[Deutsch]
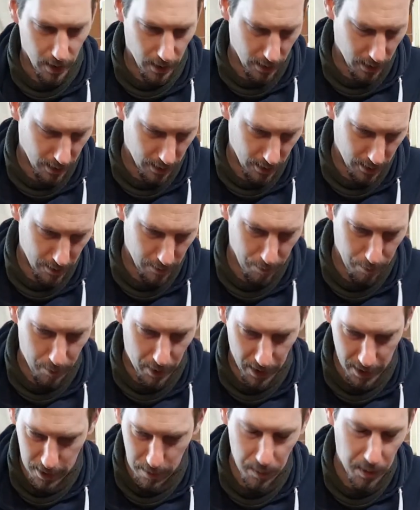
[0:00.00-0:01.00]
äh,
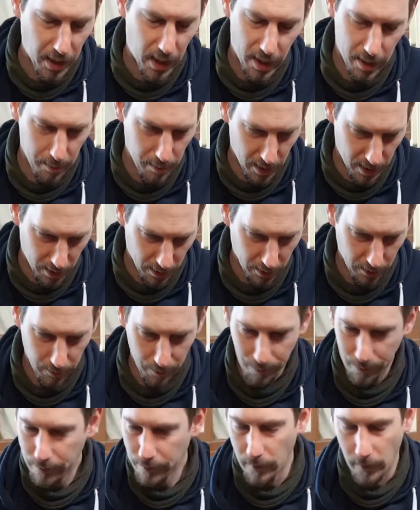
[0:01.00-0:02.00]
Mais mit reinmachen
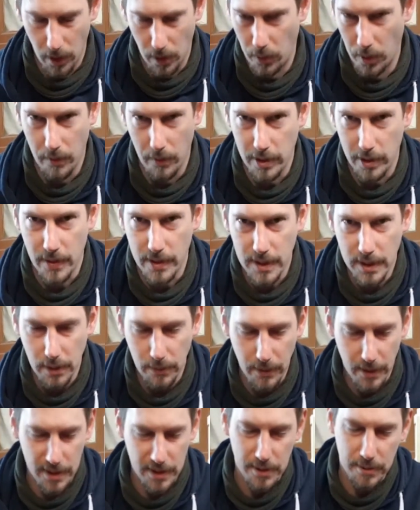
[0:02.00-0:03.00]
oder was weiß ich
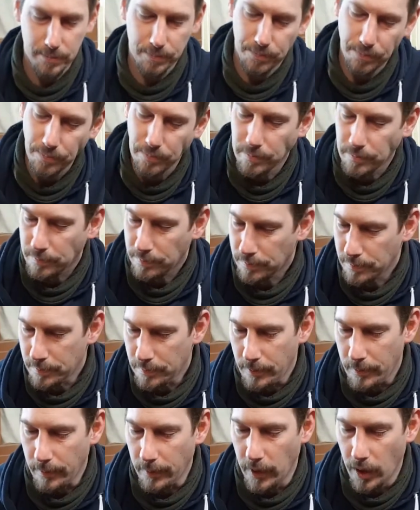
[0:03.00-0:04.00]
was.
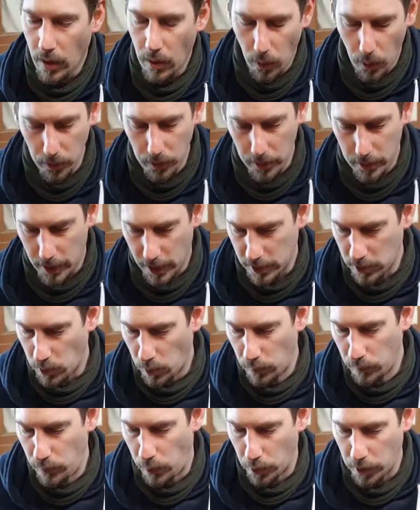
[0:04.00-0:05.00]
Und das
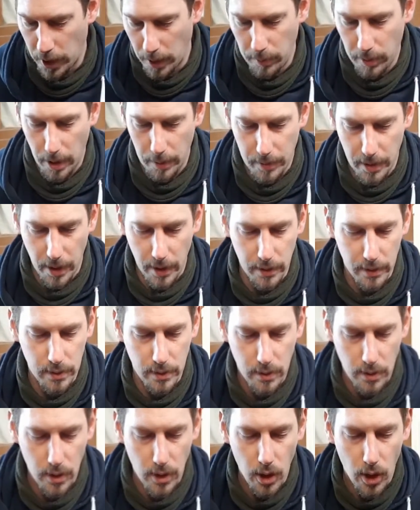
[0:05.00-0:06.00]
Grundfutter bleibt halt
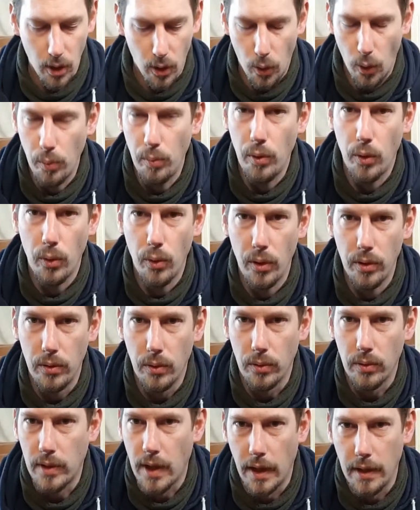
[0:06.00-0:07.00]
unberührt
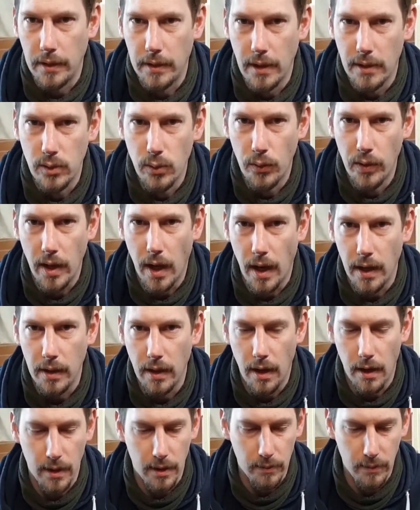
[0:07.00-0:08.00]
und kann ich dann so wieder
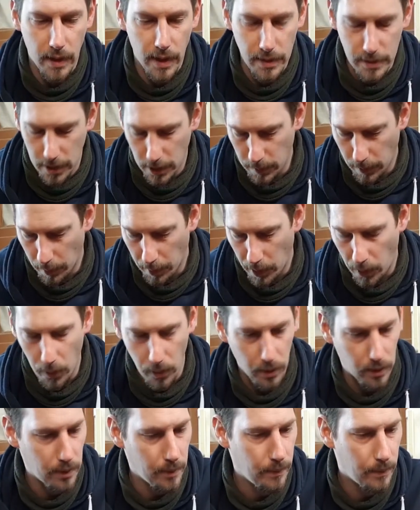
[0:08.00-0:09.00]
einlagern, wenn ich es nicht mehr
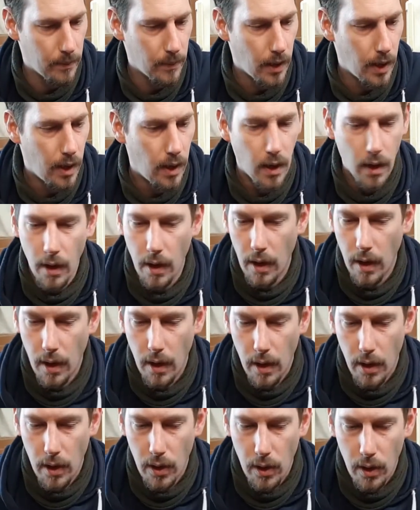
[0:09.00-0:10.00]
brauche. Ne?
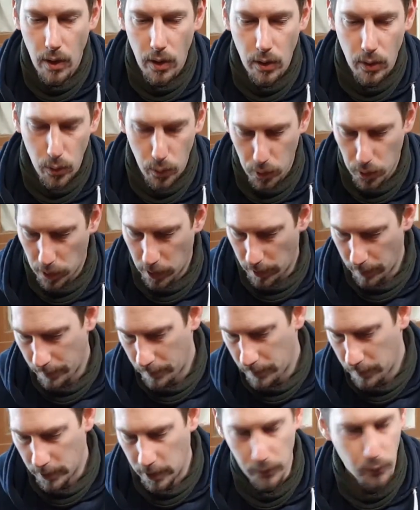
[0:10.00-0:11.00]
Gut,
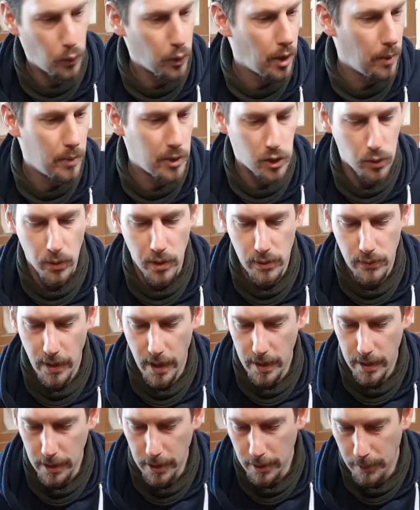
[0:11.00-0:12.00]
die Futtermischung ist
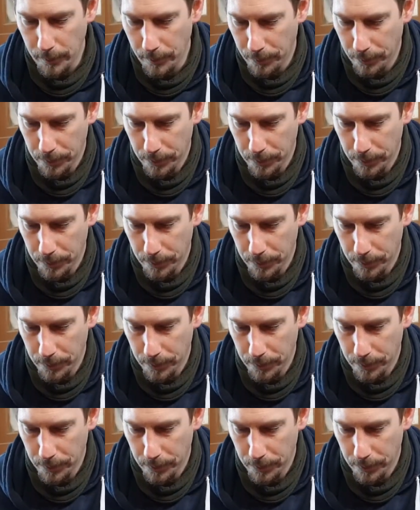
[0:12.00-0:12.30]
fertig.